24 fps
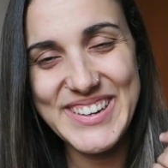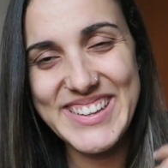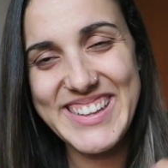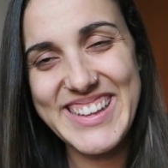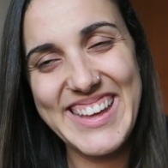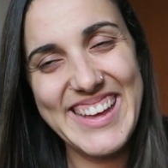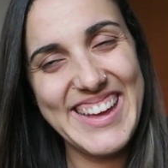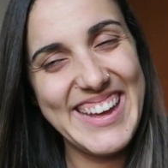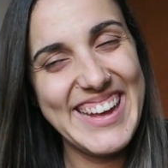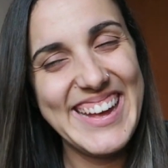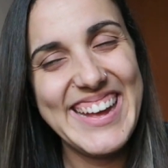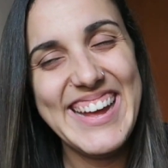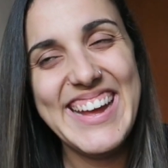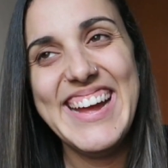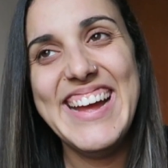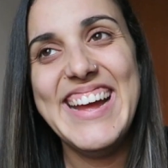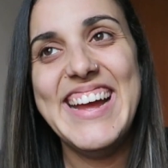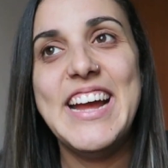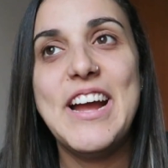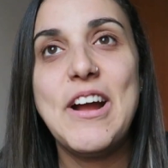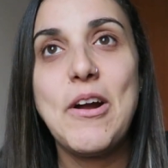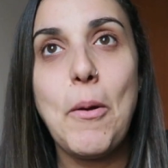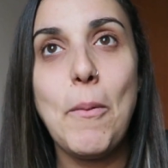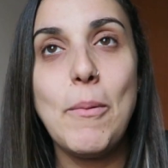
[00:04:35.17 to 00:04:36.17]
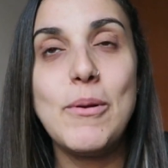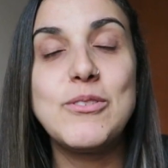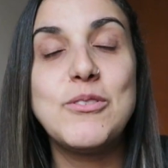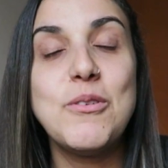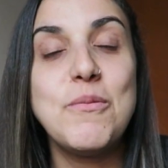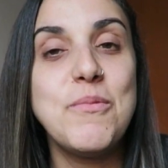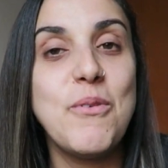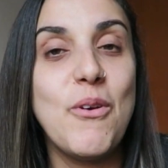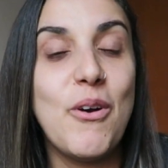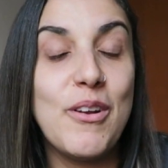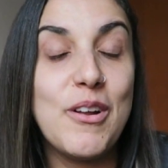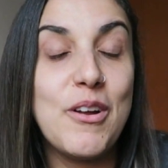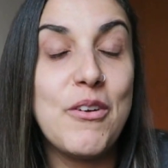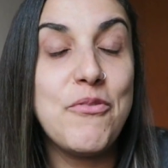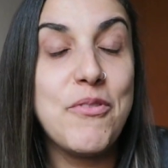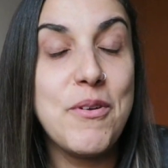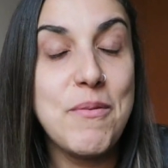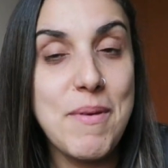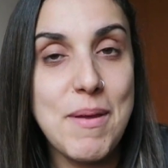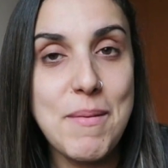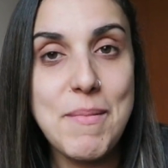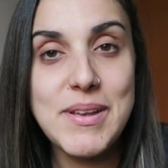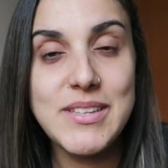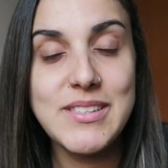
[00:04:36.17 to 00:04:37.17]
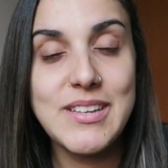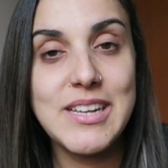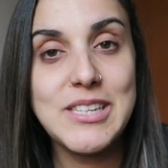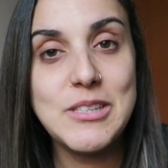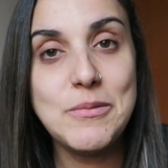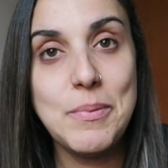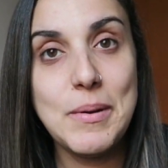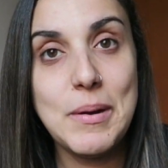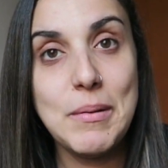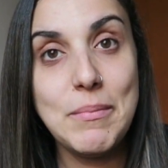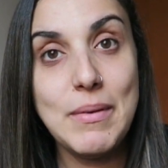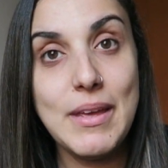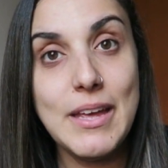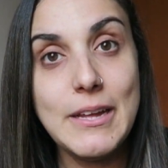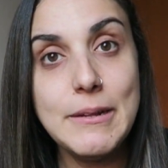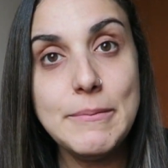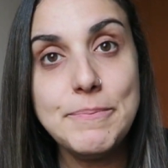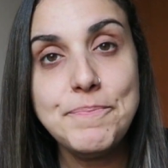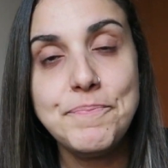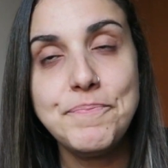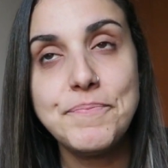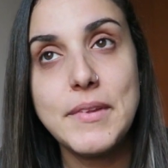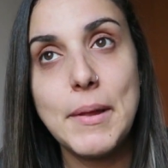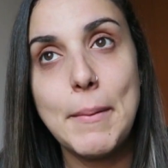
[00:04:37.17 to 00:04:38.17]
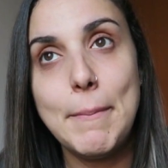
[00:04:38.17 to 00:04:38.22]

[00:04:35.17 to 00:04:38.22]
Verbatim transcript: porque como eu sou bióloga, foi bem mais fácil pra mim.